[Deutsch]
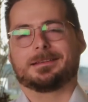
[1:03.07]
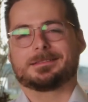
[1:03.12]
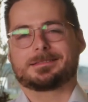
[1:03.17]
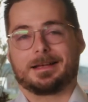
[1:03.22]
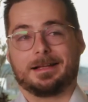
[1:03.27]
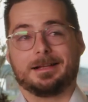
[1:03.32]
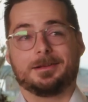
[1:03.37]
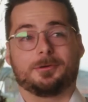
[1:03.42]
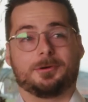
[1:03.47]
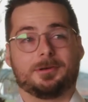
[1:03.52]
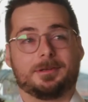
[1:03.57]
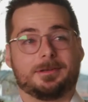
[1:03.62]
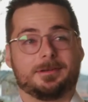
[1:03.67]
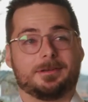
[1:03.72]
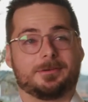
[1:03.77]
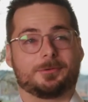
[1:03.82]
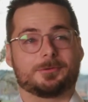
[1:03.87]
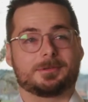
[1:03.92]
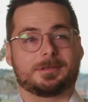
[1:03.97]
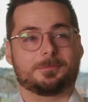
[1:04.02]
ins Allgäu
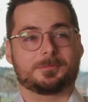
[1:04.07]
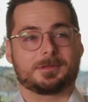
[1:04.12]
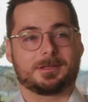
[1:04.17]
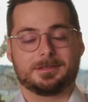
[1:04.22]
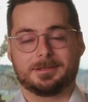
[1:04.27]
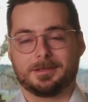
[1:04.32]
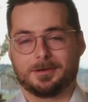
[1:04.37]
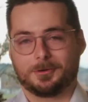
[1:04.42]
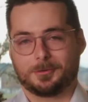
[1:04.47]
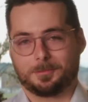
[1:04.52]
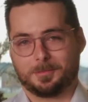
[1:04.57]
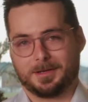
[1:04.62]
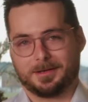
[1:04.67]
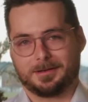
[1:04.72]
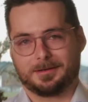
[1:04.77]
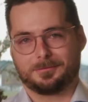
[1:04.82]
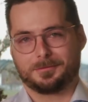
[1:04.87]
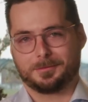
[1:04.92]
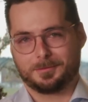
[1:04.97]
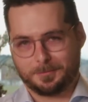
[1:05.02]
und habe dann hier auch bei
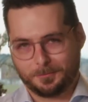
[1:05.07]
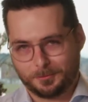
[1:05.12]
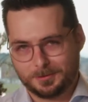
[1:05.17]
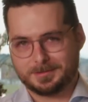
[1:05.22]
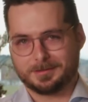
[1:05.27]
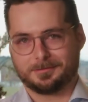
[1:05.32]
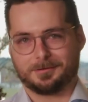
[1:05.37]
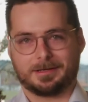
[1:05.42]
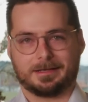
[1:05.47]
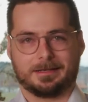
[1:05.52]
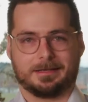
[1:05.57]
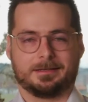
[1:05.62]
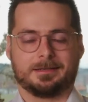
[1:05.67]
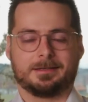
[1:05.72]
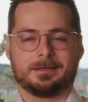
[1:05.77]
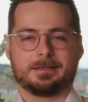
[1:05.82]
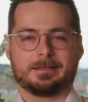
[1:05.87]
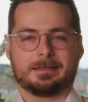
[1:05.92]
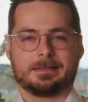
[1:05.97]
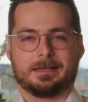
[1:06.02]
der Firma Multivac
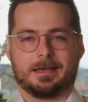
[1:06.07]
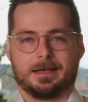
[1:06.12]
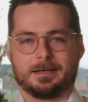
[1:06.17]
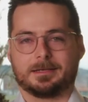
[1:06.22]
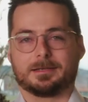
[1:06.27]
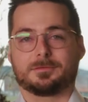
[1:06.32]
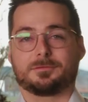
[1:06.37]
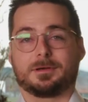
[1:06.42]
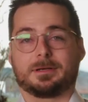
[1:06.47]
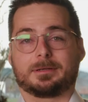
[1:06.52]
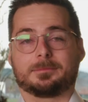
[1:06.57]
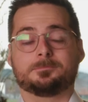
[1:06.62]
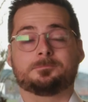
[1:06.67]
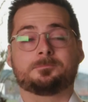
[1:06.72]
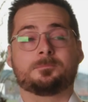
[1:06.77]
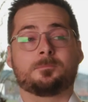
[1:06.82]
angefangen.